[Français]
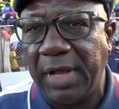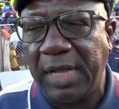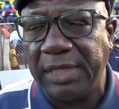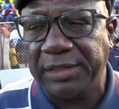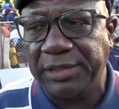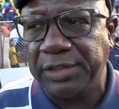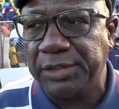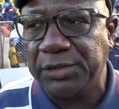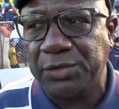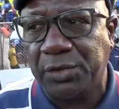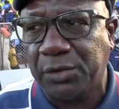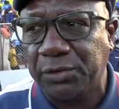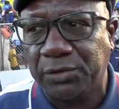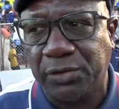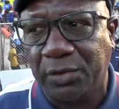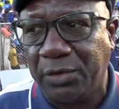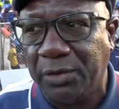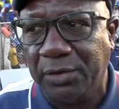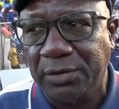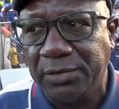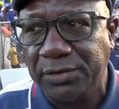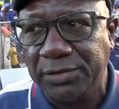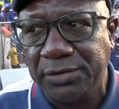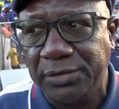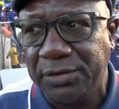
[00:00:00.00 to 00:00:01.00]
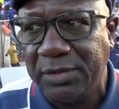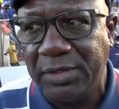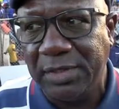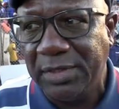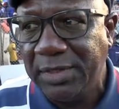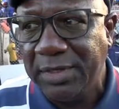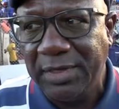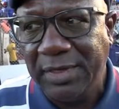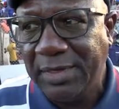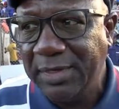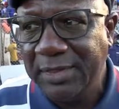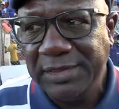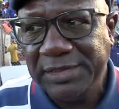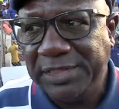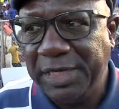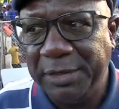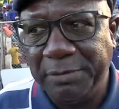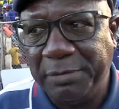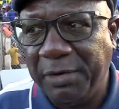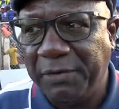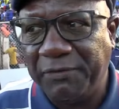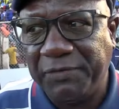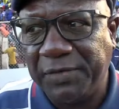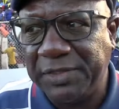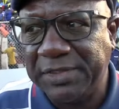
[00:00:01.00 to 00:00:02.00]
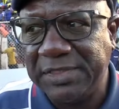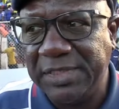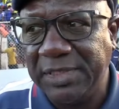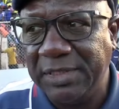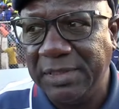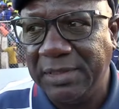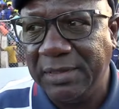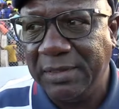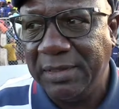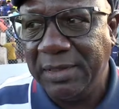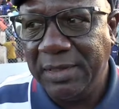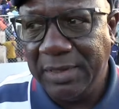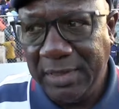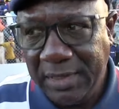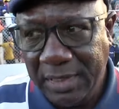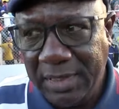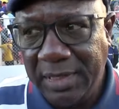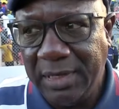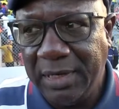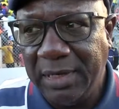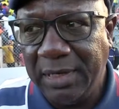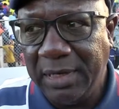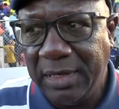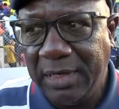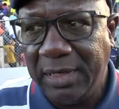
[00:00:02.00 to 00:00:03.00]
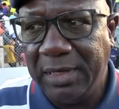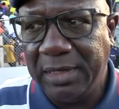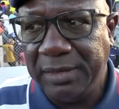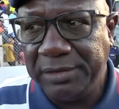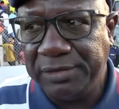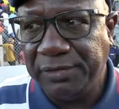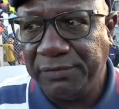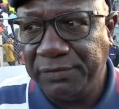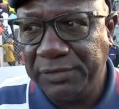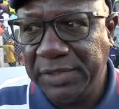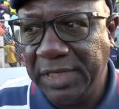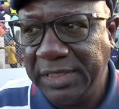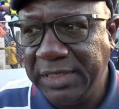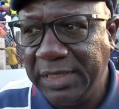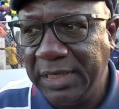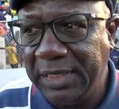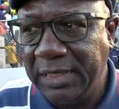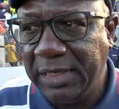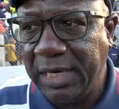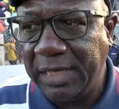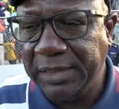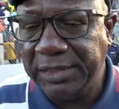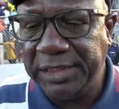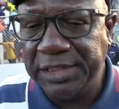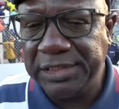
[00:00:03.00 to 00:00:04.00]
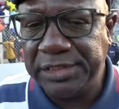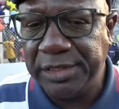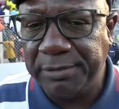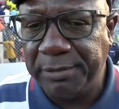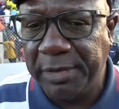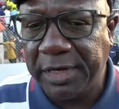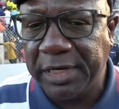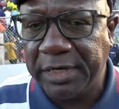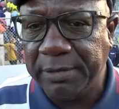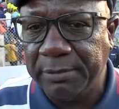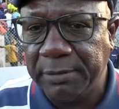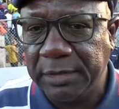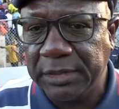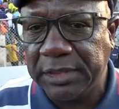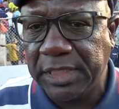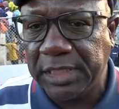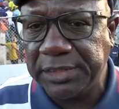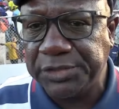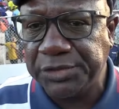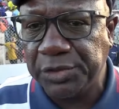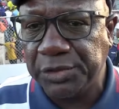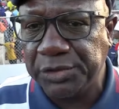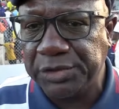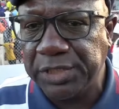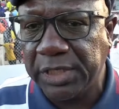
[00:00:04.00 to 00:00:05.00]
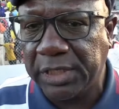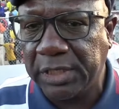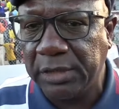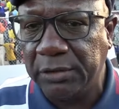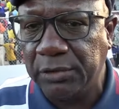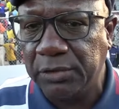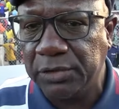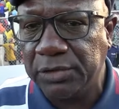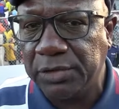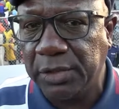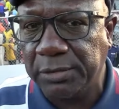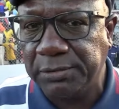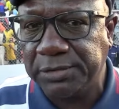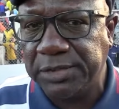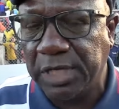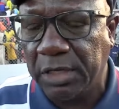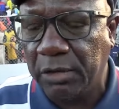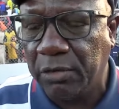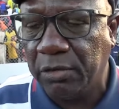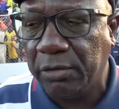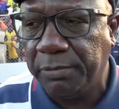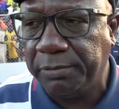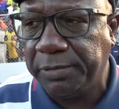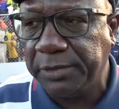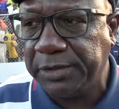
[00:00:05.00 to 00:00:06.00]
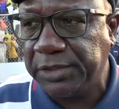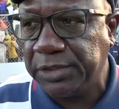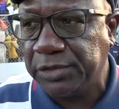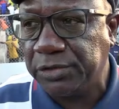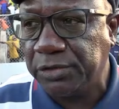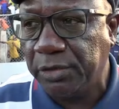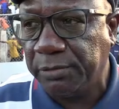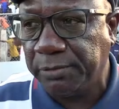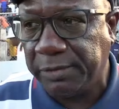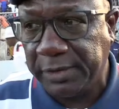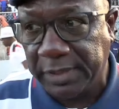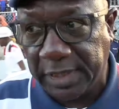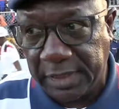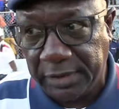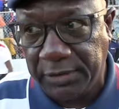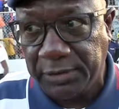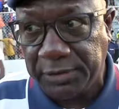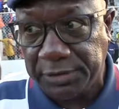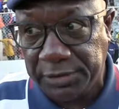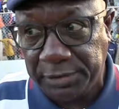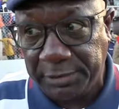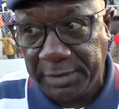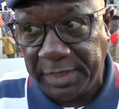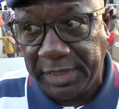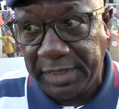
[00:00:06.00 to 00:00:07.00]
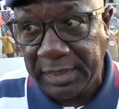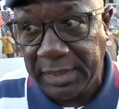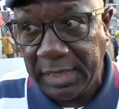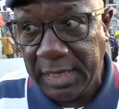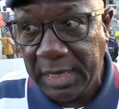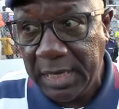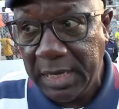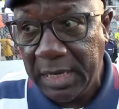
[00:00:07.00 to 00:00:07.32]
À 10 contre 11, c'est pas facile. Et je vous ai dit, la deuxième argumentation, c'est que nous sommes sans compétition pendant deux semaines.